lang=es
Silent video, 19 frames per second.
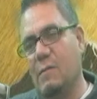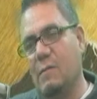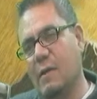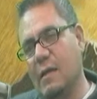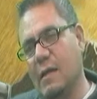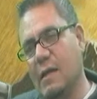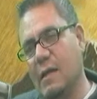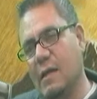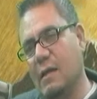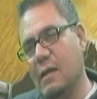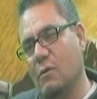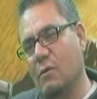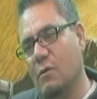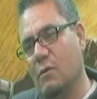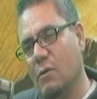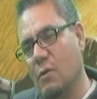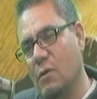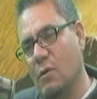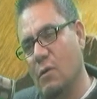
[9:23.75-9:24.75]
El
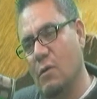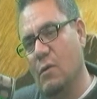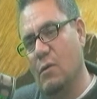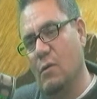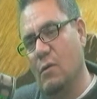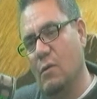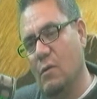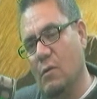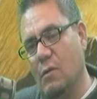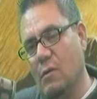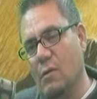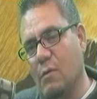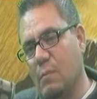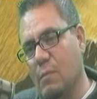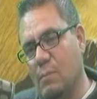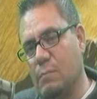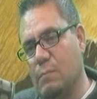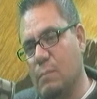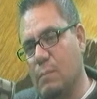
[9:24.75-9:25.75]
verdadero
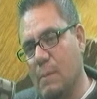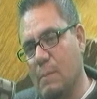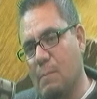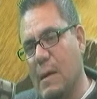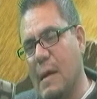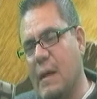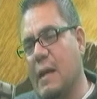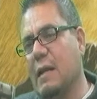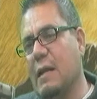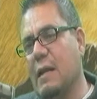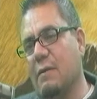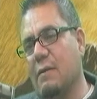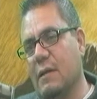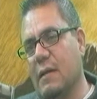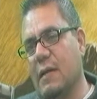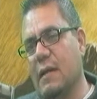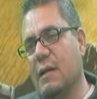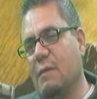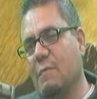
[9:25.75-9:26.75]
papá y
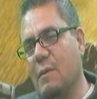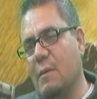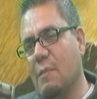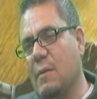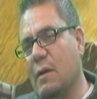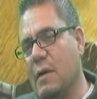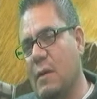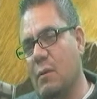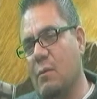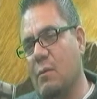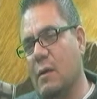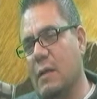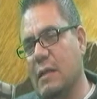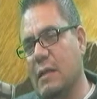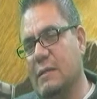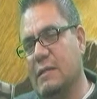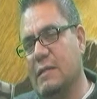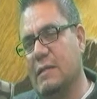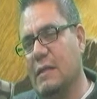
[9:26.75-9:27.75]
la verdadera mamá del
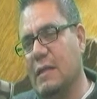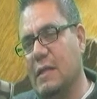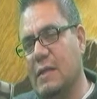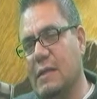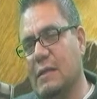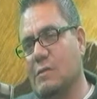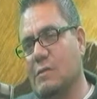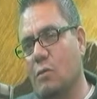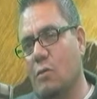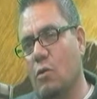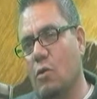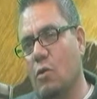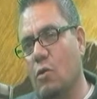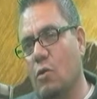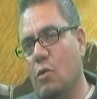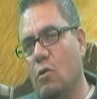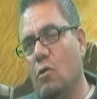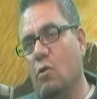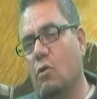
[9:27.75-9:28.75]
hogar dicen quiénes
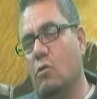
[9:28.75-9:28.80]
son